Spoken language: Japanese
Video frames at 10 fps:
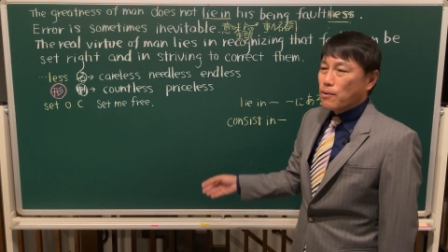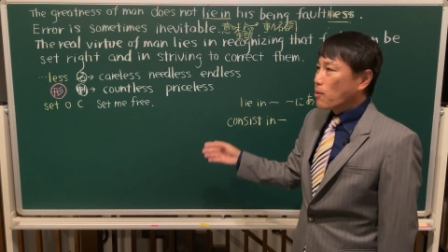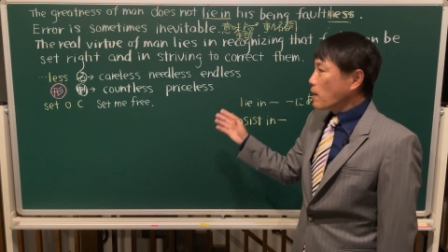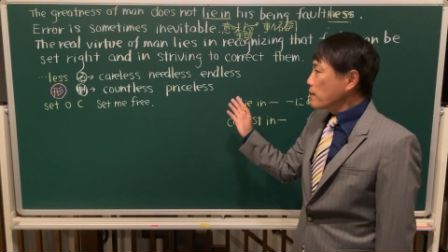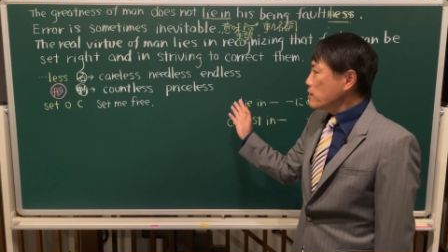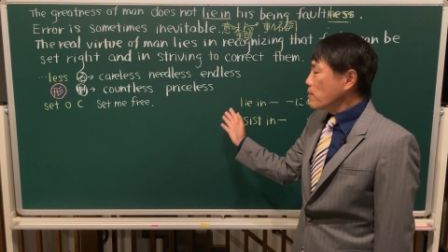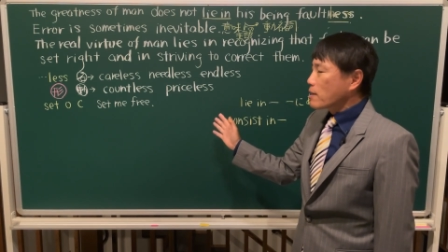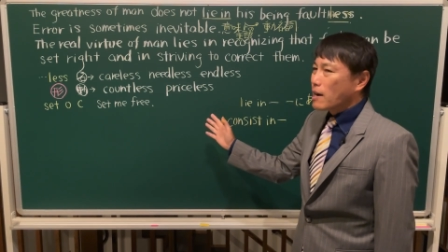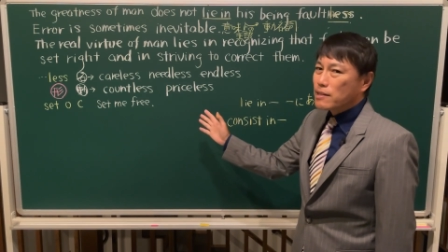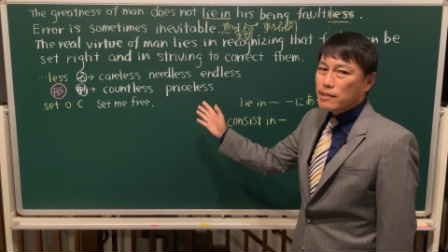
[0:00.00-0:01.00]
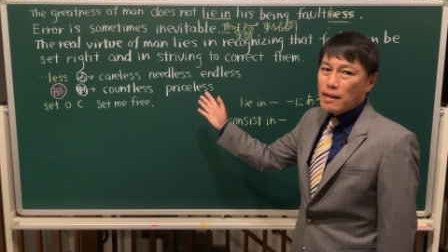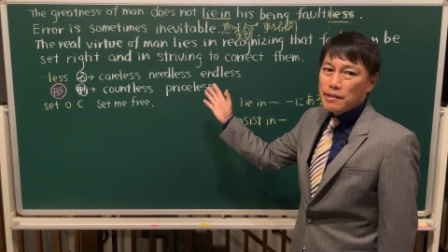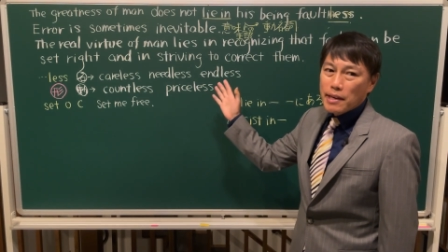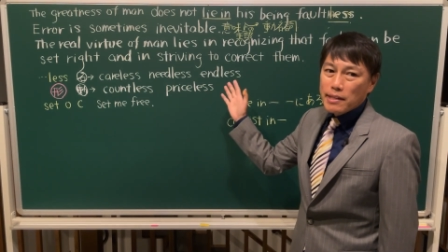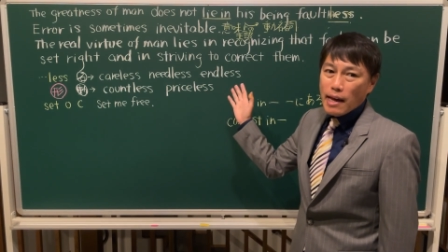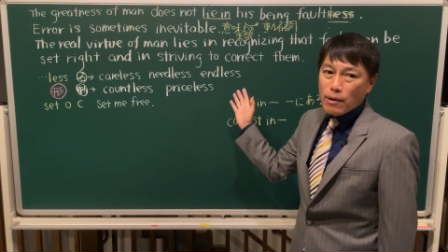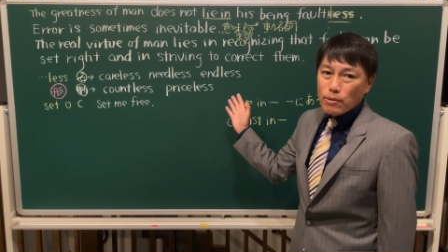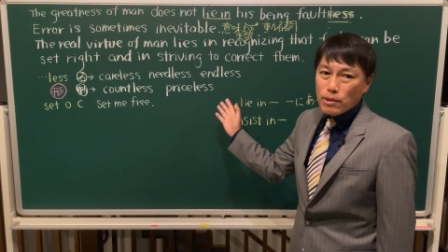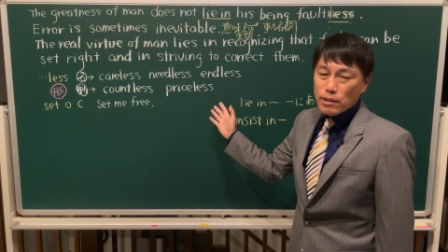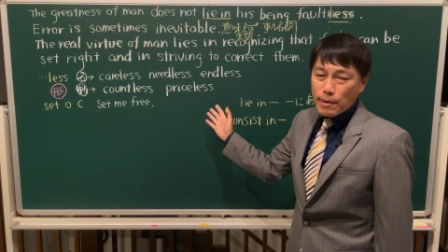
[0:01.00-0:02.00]
お金には換算できない
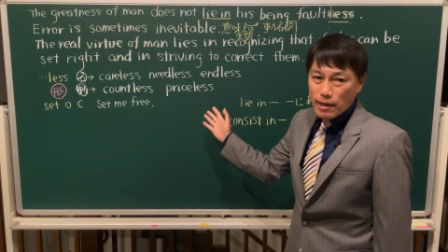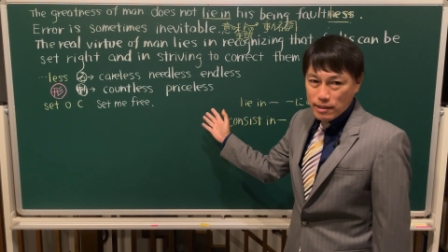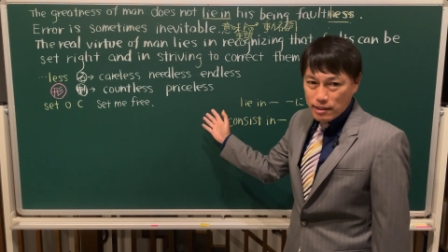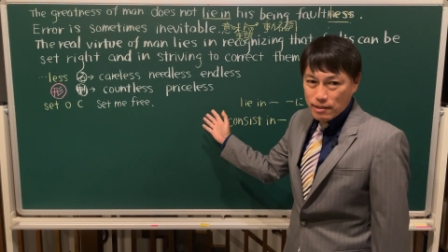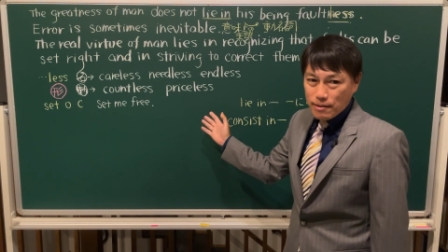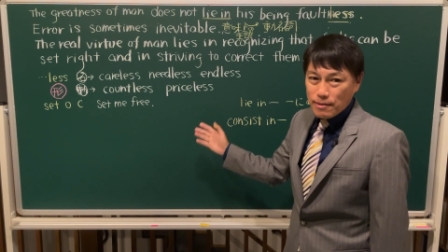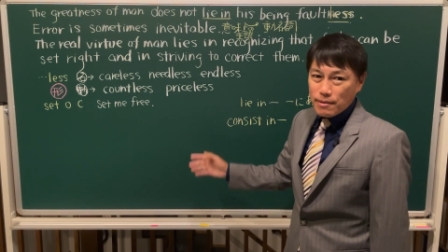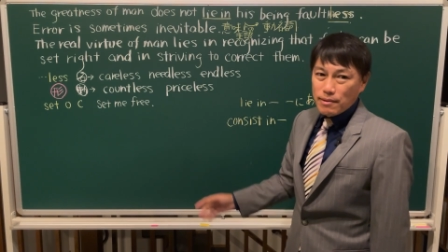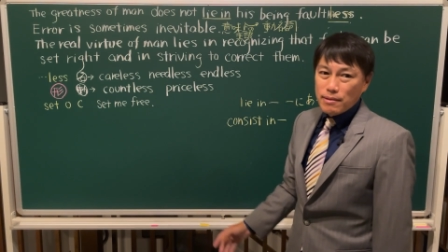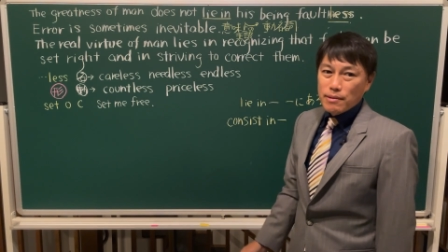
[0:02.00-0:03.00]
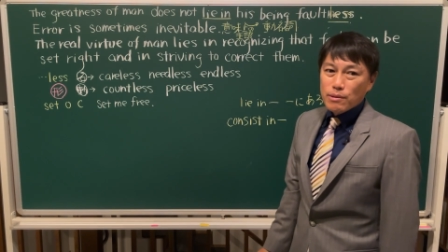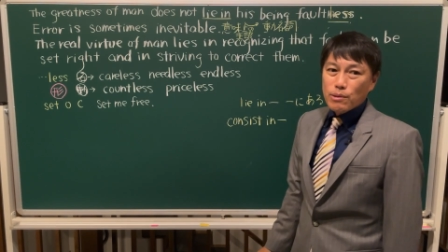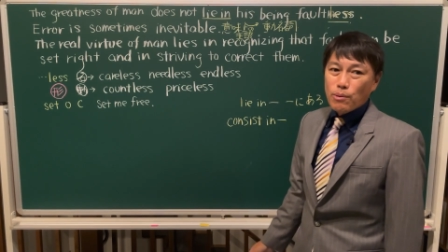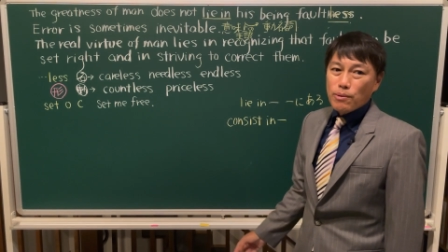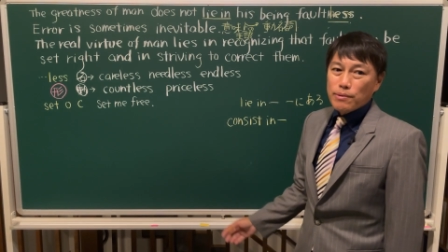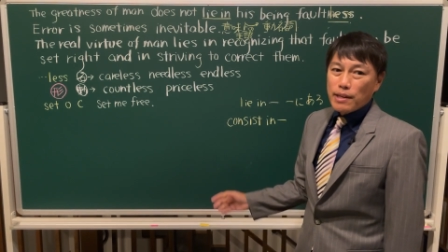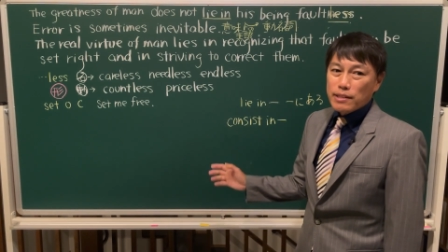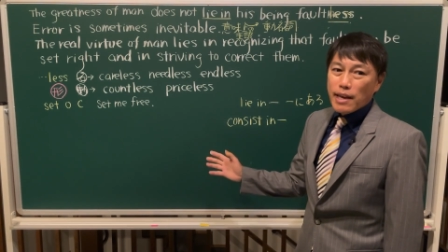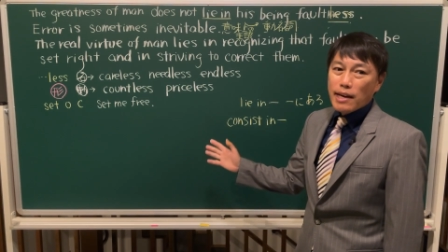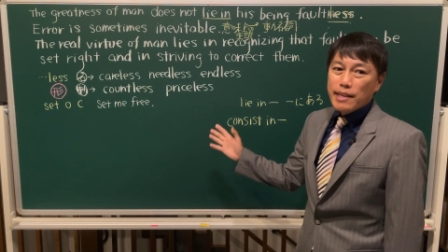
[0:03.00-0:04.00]
ほど素晴らしい。と、値
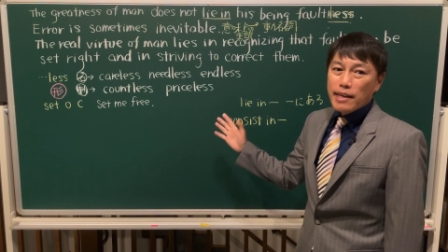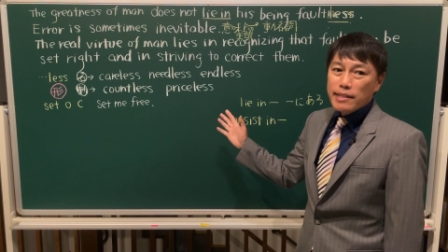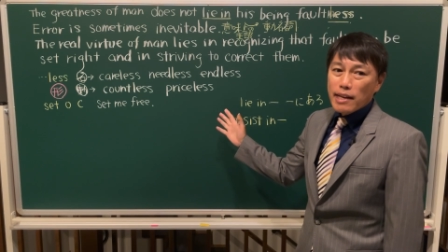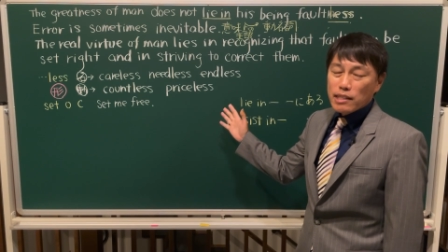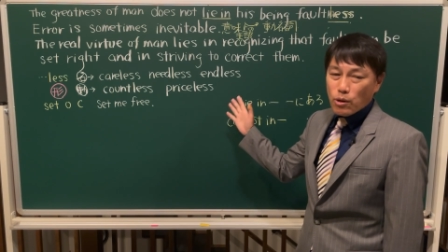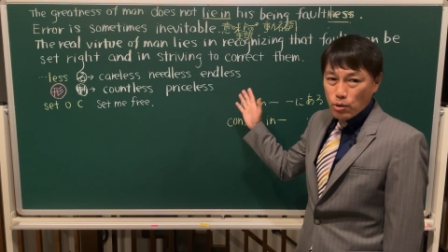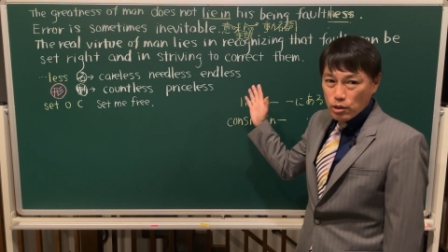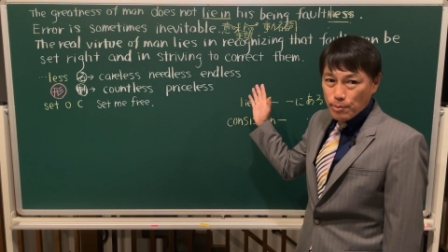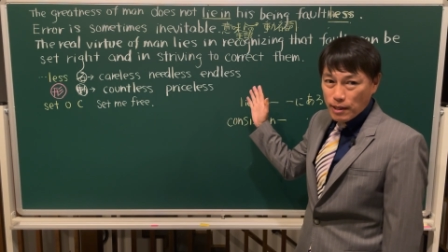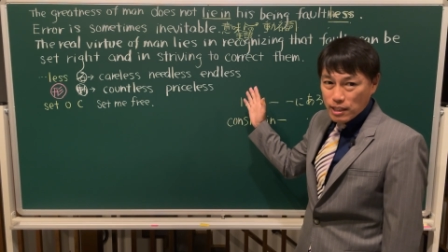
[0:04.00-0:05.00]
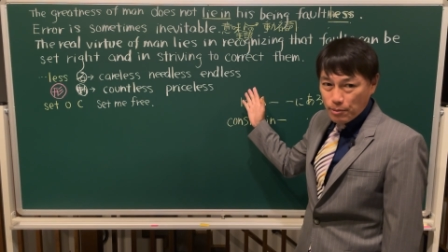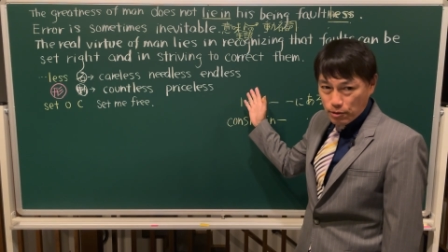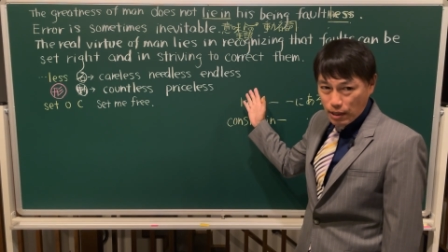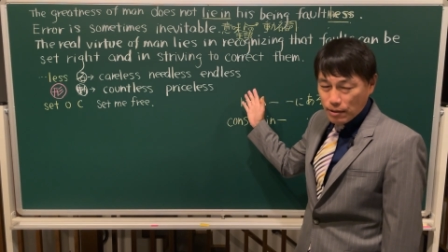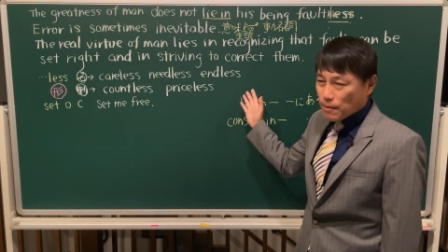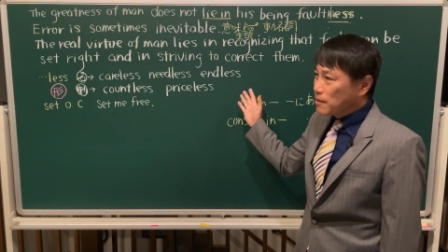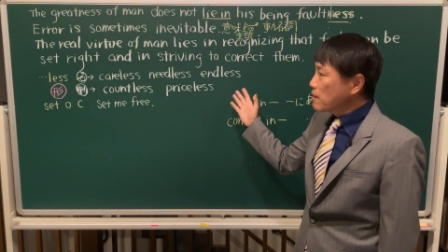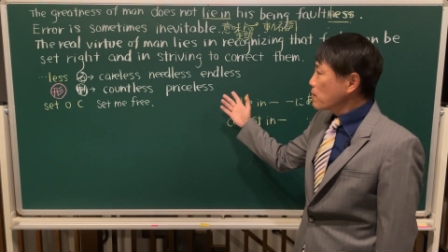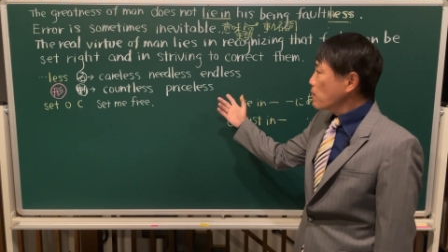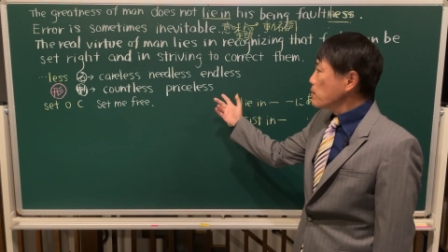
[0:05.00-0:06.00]
付けができないほど素晴らしいものだと。
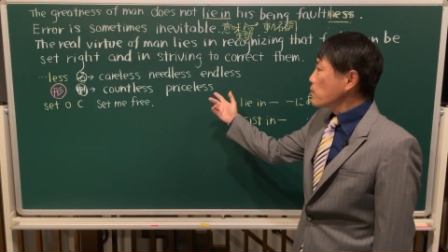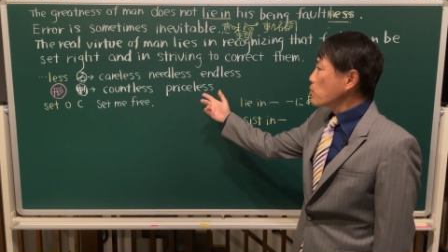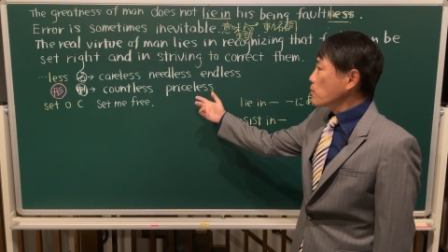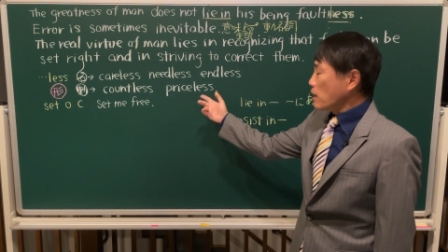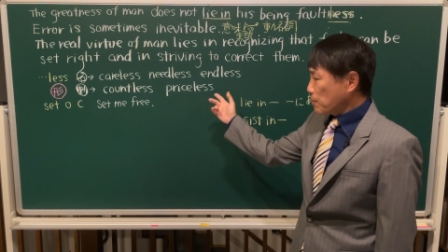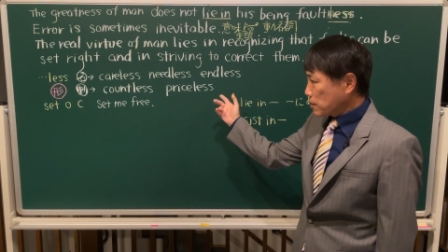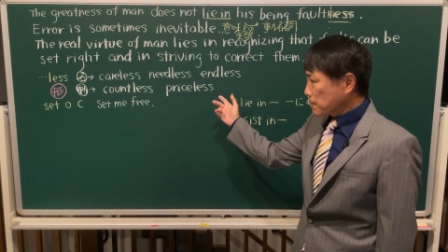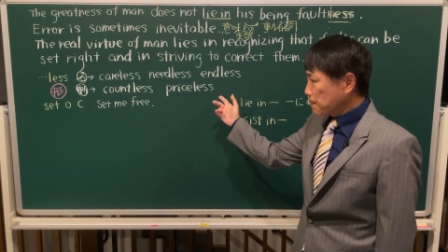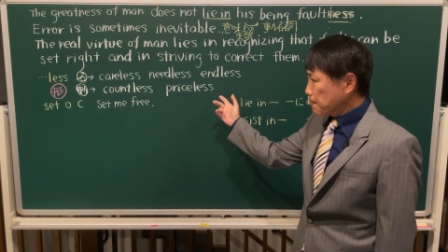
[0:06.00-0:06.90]
こういうことになります。